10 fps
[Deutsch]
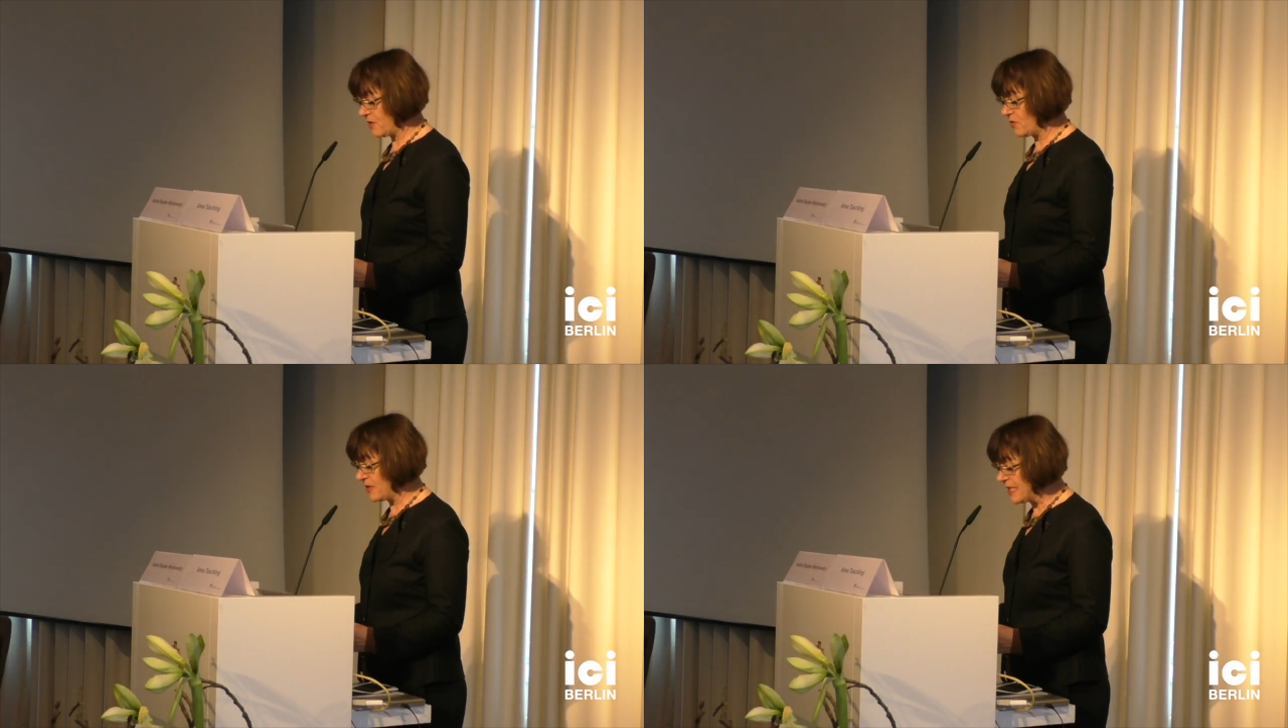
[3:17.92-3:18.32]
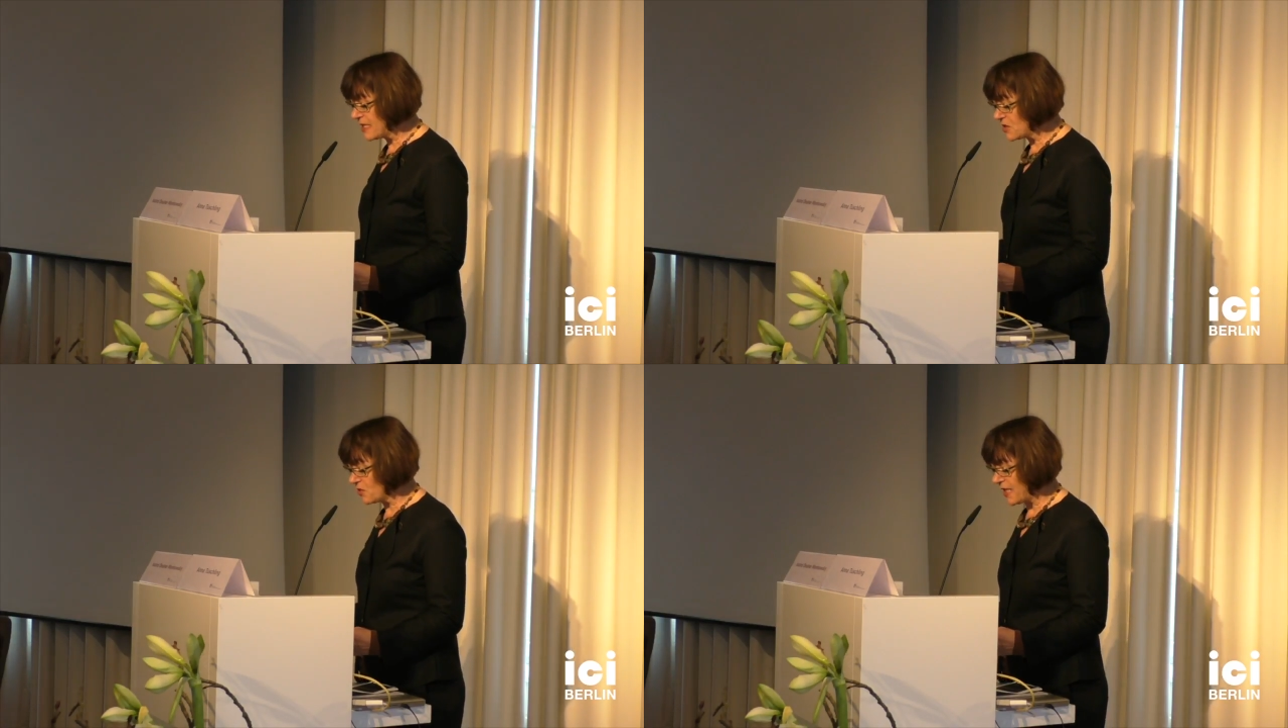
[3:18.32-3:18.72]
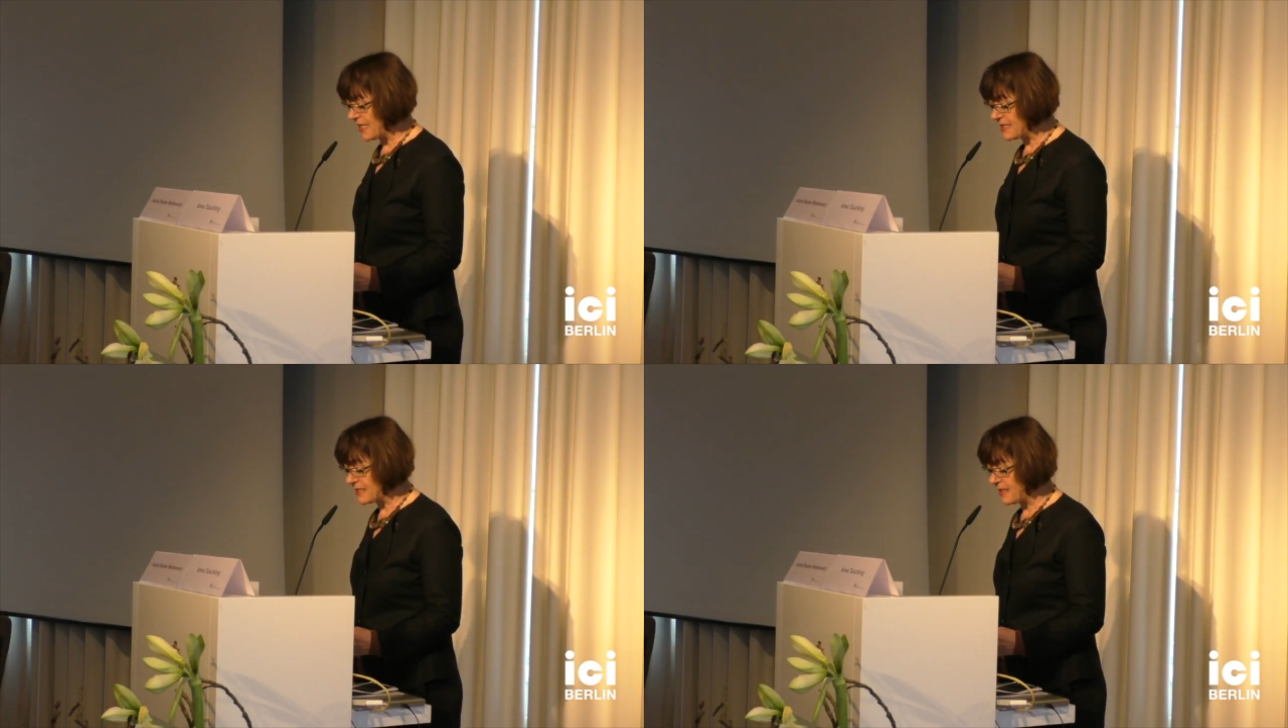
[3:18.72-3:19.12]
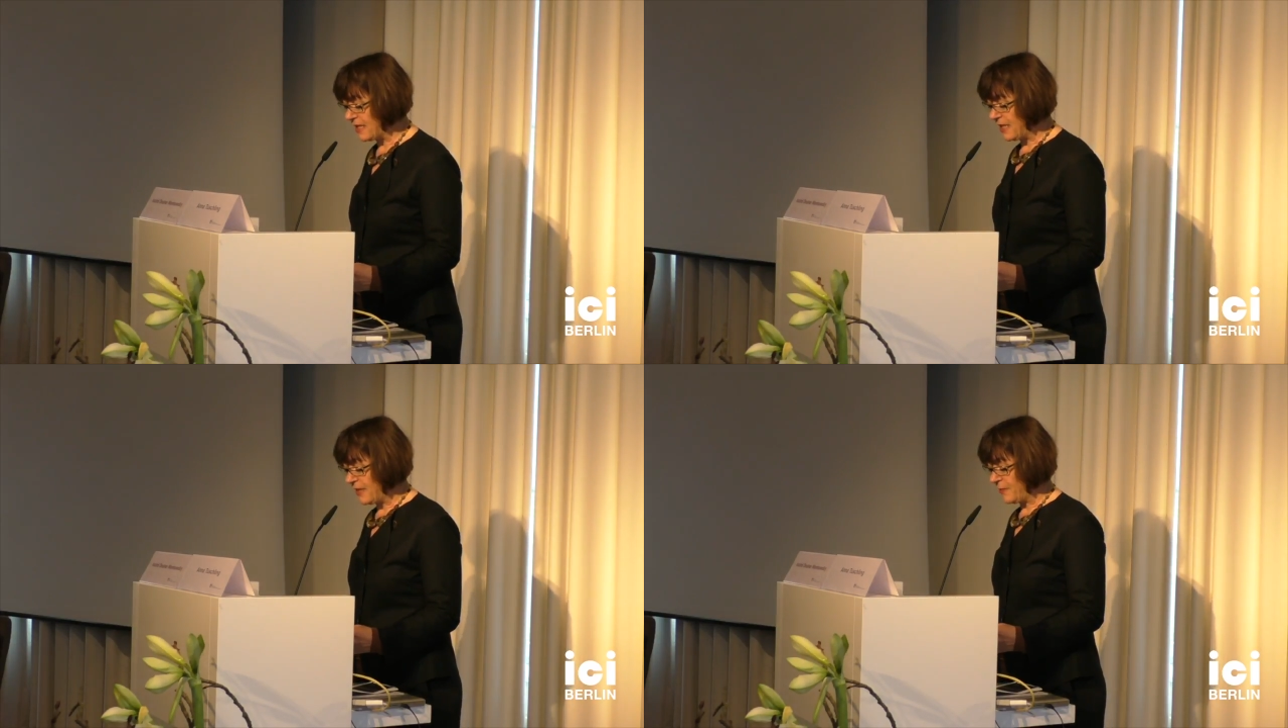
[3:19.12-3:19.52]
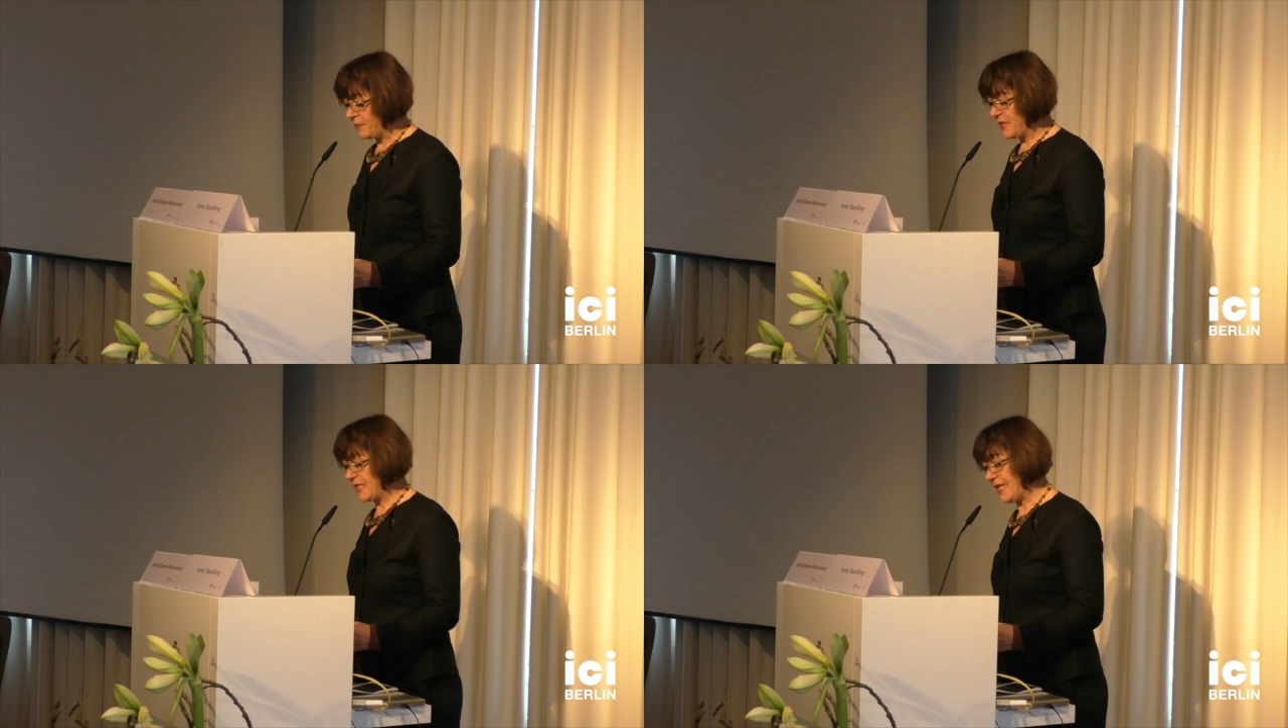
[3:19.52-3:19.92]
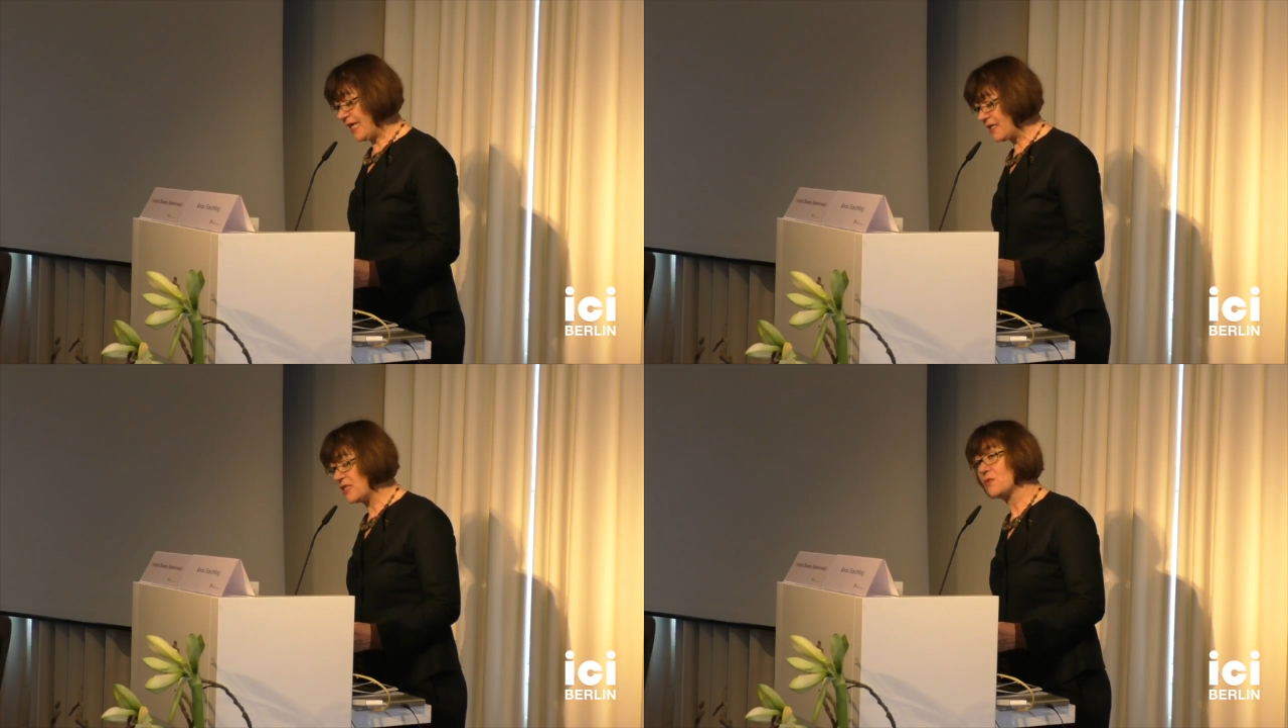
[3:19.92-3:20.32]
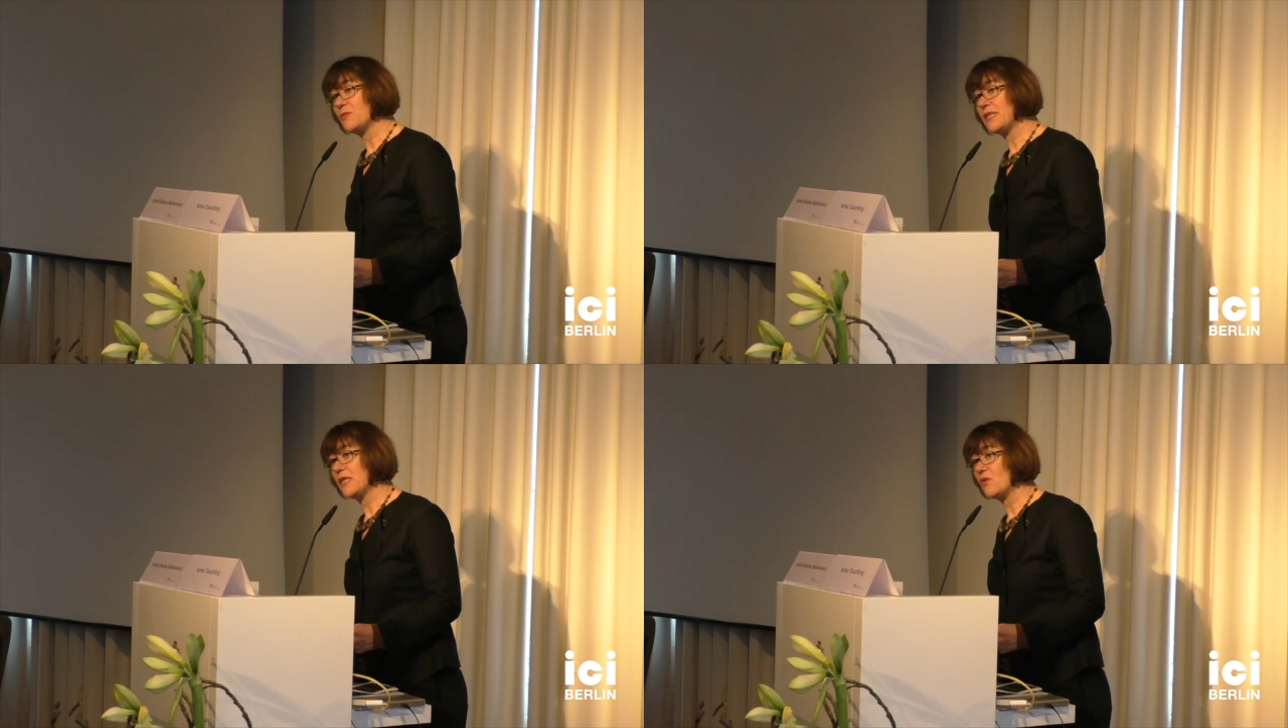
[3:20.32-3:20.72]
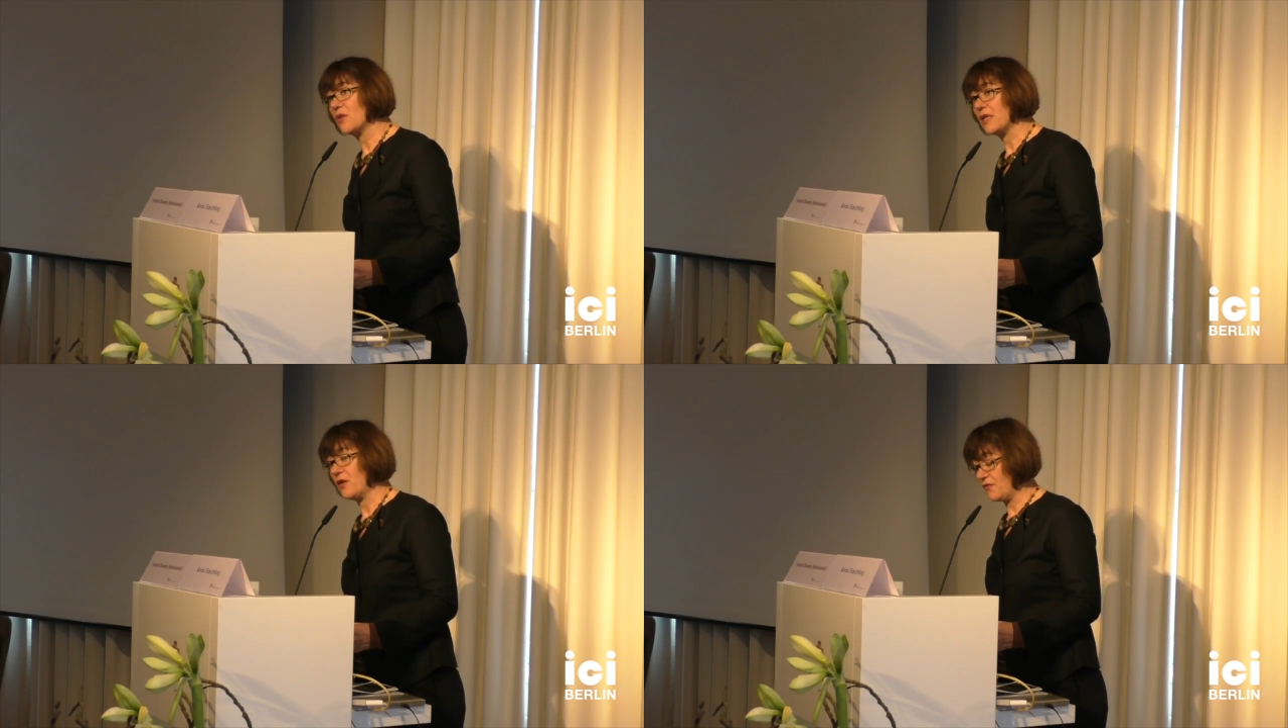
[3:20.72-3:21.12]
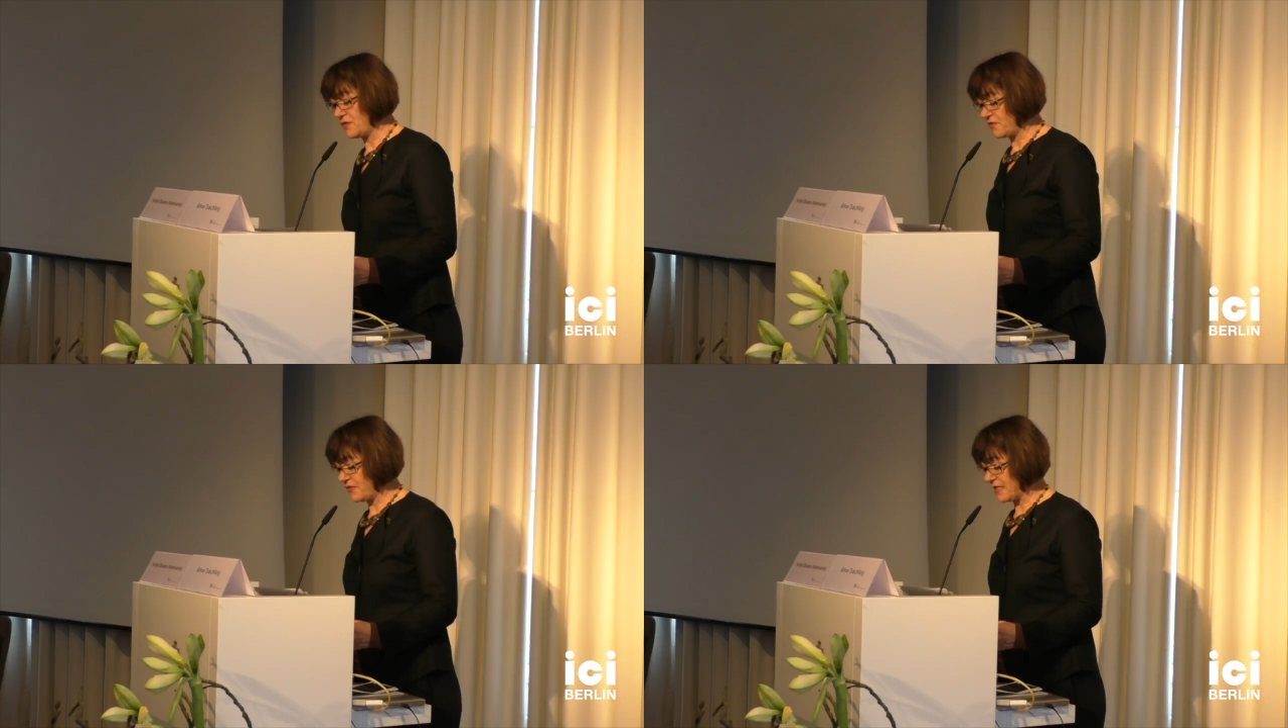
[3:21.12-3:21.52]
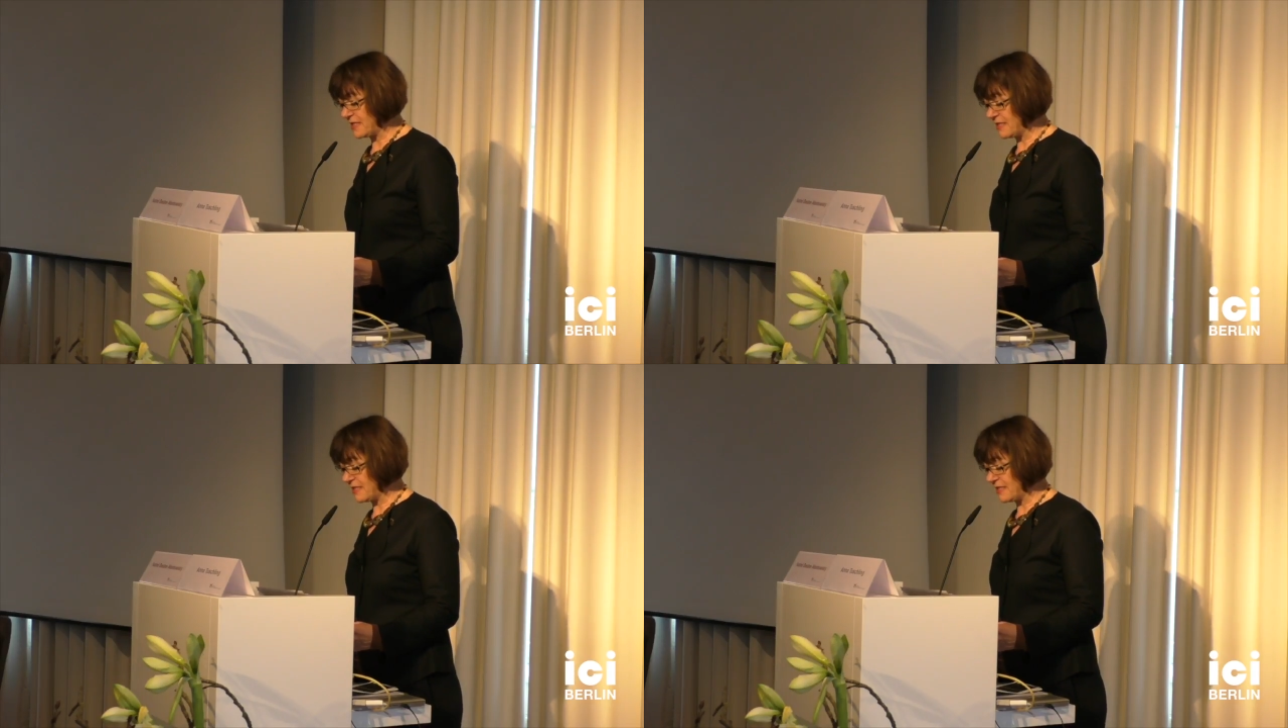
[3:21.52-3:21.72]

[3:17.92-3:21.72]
und nicht zuletzt der technischen Bedingungen aufzufassen